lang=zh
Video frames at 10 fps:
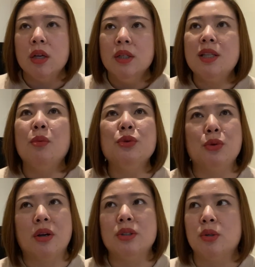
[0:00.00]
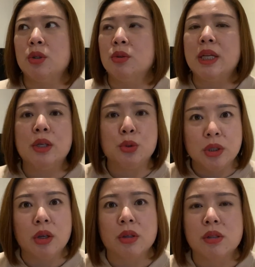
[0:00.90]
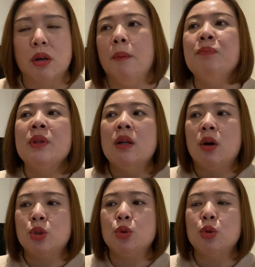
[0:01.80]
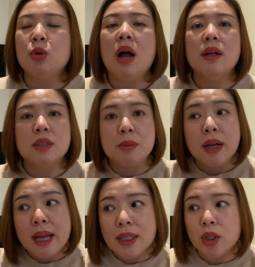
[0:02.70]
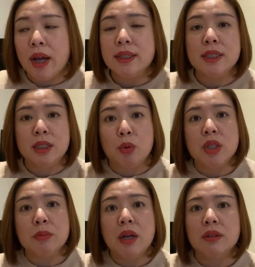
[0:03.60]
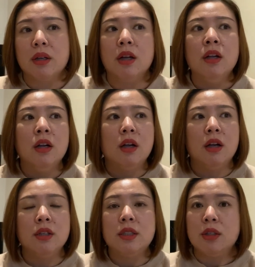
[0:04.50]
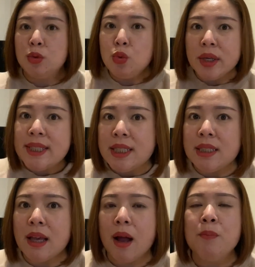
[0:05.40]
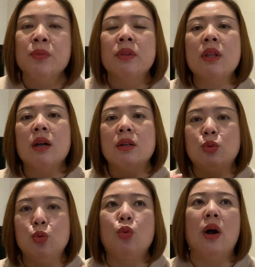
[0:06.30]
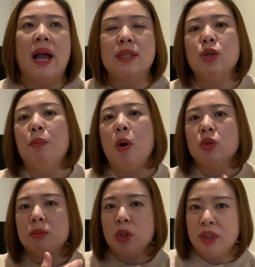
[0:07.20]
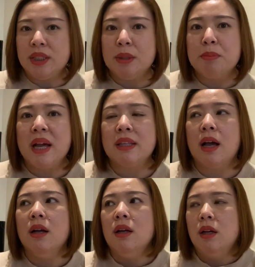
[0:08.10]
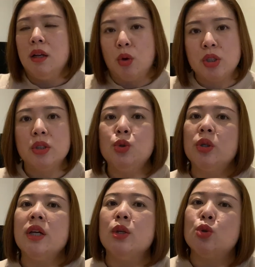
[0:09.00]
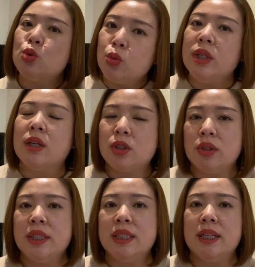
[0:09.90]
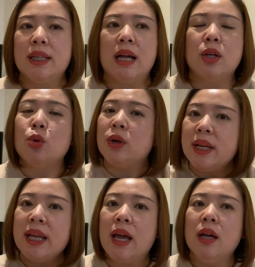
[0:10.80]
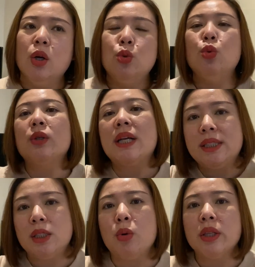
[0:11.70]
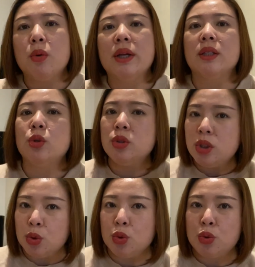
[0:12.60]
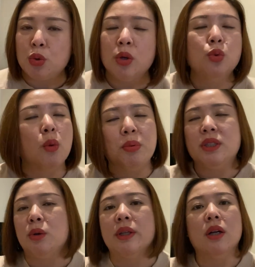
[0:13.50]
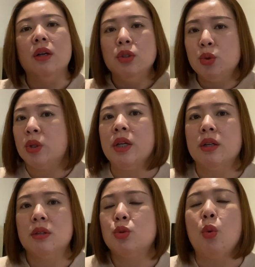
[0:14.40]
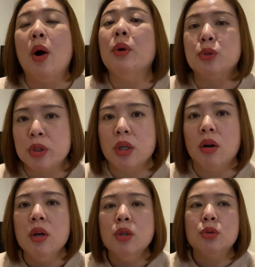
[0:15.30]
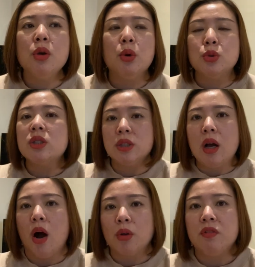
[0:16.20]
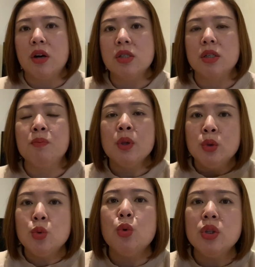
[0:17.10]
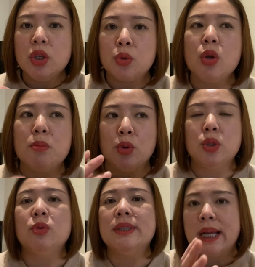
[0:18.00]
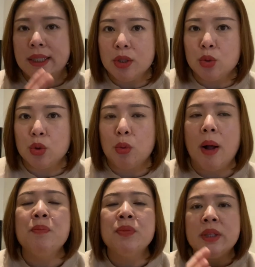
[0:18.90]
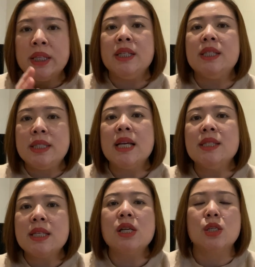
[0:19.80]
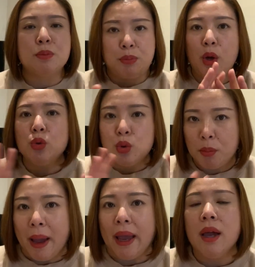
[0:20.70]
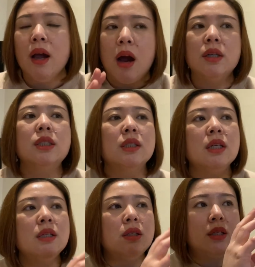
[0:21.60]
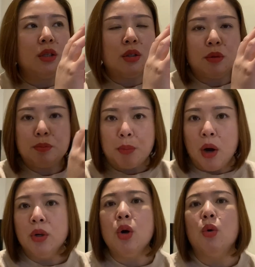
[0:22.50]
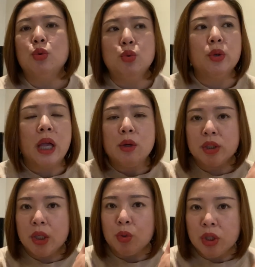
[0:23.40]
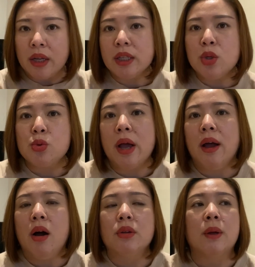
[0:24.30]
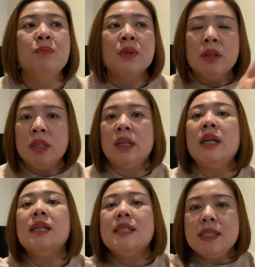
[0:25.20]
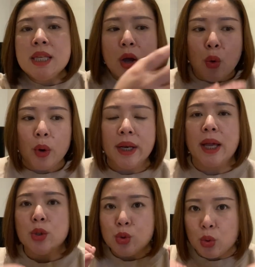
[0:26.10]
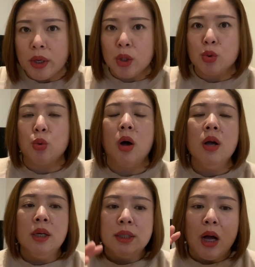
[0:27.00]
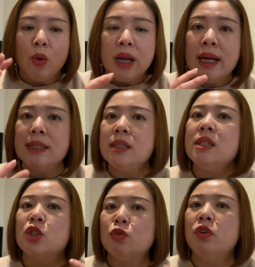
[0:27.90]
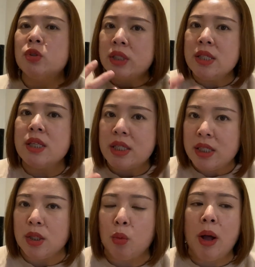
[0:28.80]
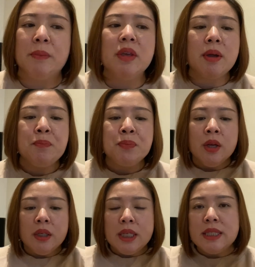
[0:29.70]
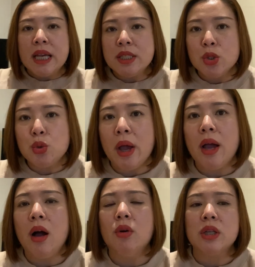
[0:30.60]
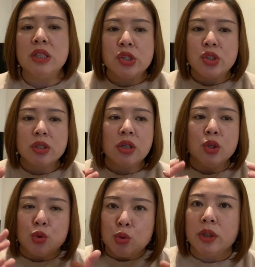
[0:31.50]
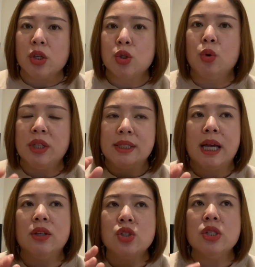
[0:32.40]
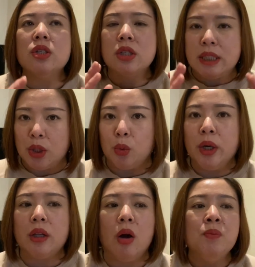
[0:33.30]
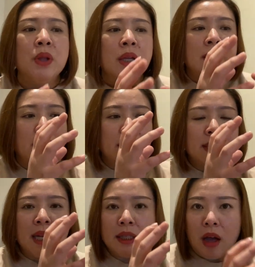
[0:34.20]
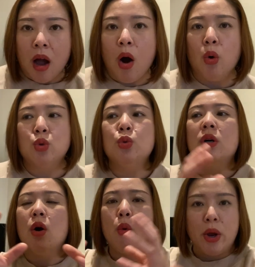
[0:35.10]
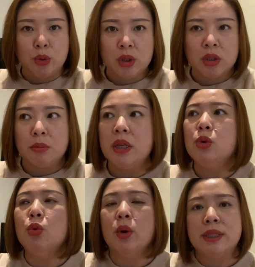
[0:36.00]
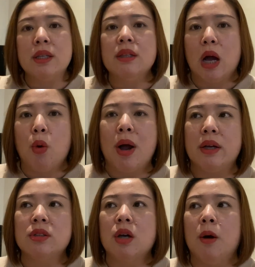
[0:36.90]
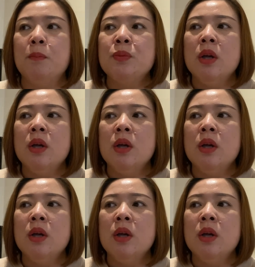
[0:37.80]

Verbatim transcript: 像我女儿小时候在学校的时候，老师就会说啊，怎么样看小孩子喜欢什么样的呃乐器呀？那如果孩子要报什么小提琴班呢？老师呢就可以租一个小提琴给他，他就回来练。如果他喜欢的话呢，他就继续学；如果不喜欢呢，就可以还回学校。所以我觉得这是一个好的方式。如果你对某些东西感兴趣的话，你先暂时不要去买，而是跟你朋友，如果他有谁有这样的兴趣爱好的，你可以借回来做一做，然后看看自己是否真的喜欢。因为一件兴趣爱好呢，你当你做的时候，你才能真正的体会到它给你带来的好处和坏处是什么。例如，我现在养花养草。